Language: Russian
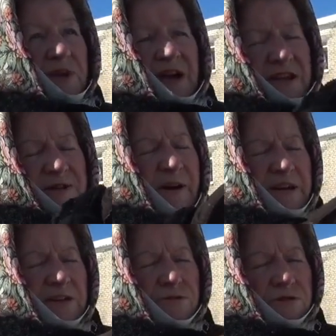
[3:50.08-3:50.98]
они не
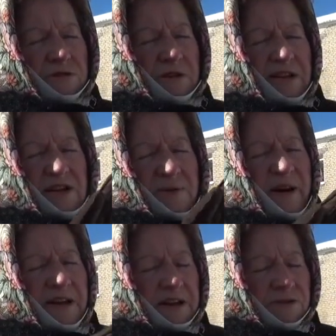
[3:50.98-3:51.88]
поедут, они не
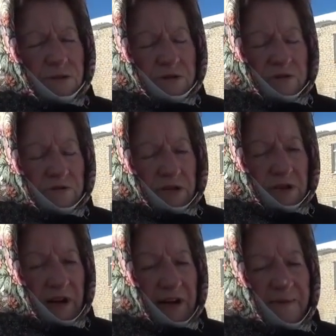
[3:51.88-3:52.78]
поедут. Вот,
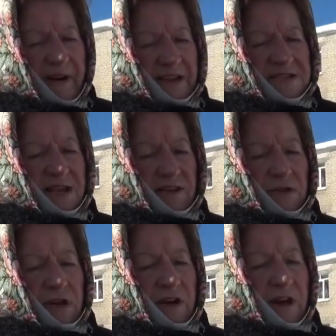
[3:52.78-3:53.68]
они боятся
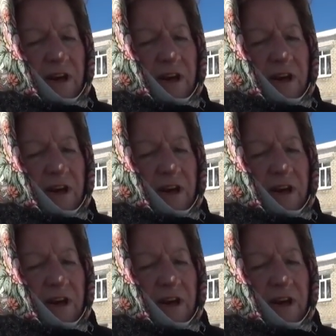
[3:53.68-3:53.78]
народа.